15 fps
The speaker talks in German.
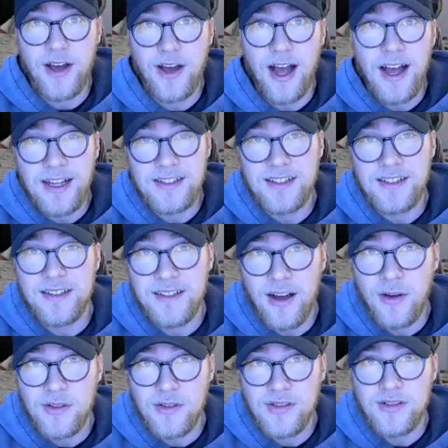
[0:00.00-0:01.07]

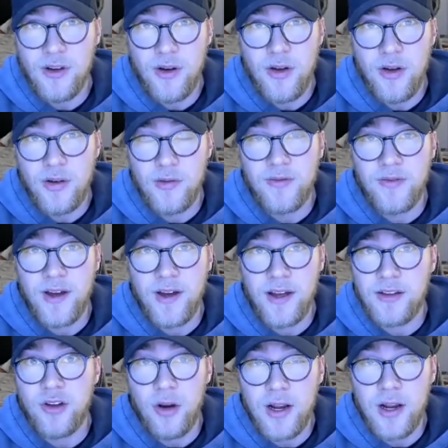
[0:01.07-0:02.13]
18.000 Euro äh,
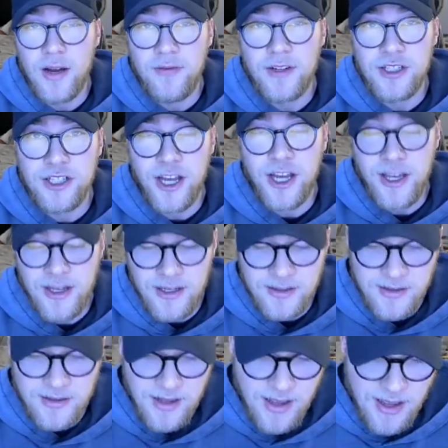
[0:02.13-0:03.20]
Dollar versteigert.
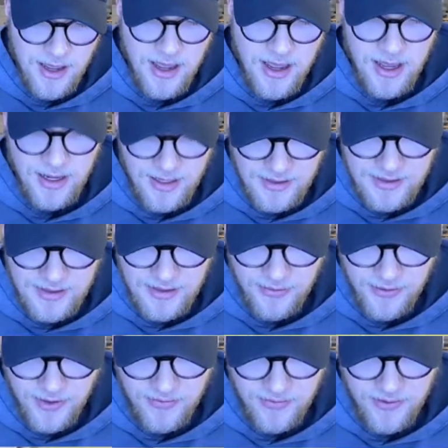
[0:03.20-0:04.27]
Das ist auf jeden
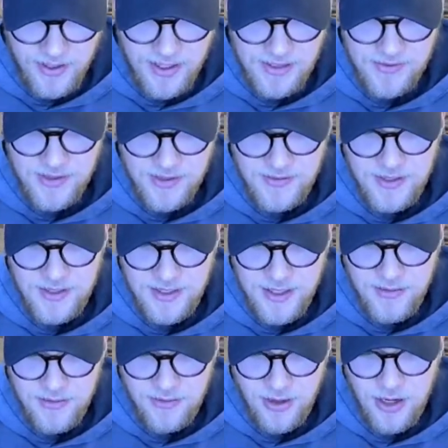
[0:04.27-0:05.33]
Fall das, was wir ziehen
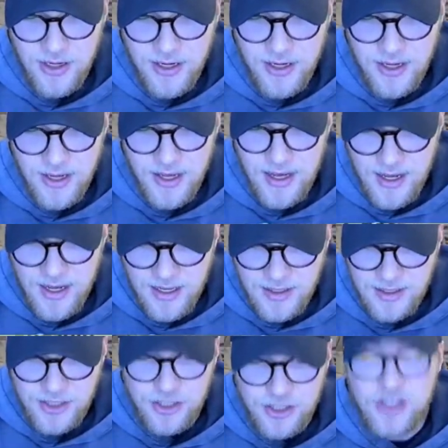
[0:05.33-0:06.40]
wollen. Die
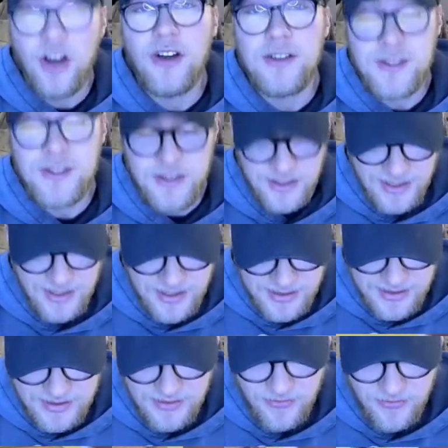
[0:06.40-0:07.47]
Chance ist,
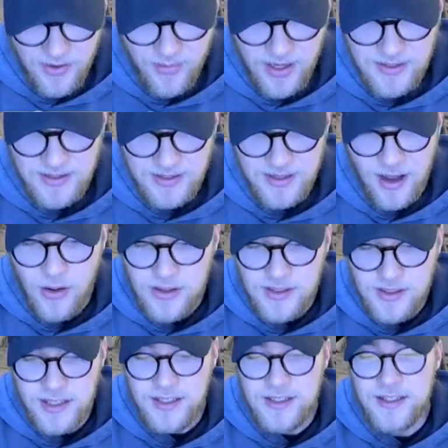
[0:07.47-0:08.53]
wenn man es
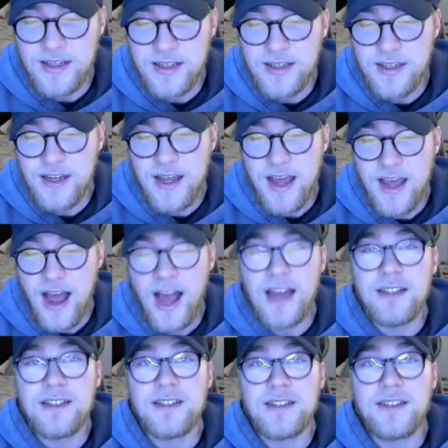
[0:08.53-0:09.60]
ausrechnet,
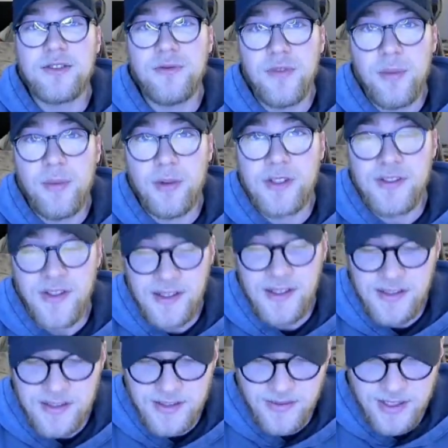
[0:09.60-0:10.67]
1 zu 25,
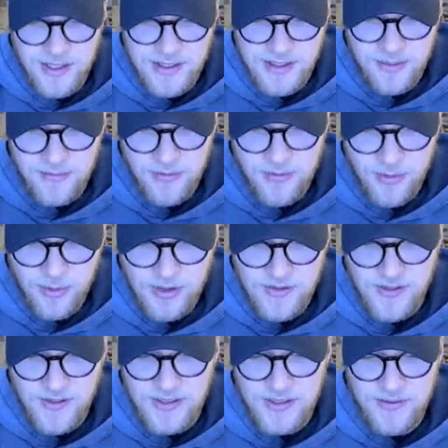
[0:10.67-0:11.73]
weil es gibt
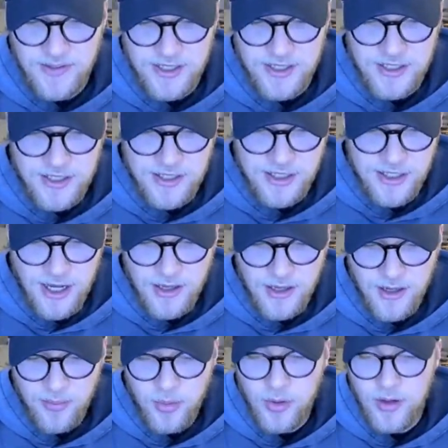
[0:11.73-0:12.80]
25 verschiedene
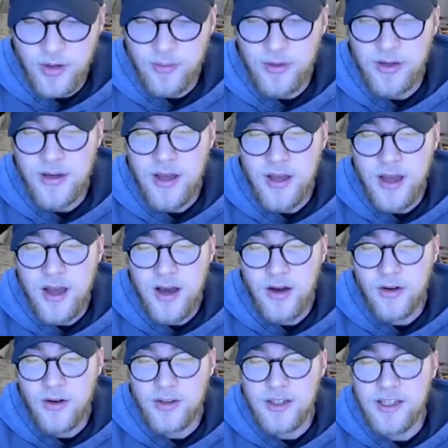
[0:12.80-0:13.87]
Starter-Pokémon und
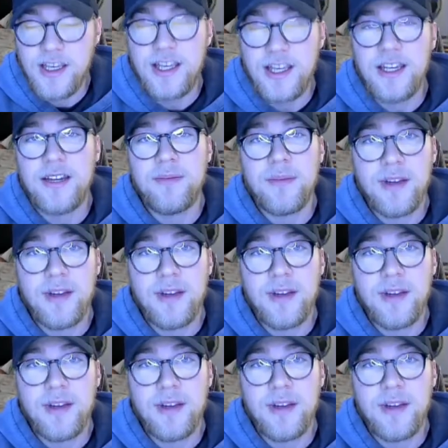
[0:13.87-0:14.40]
in jedem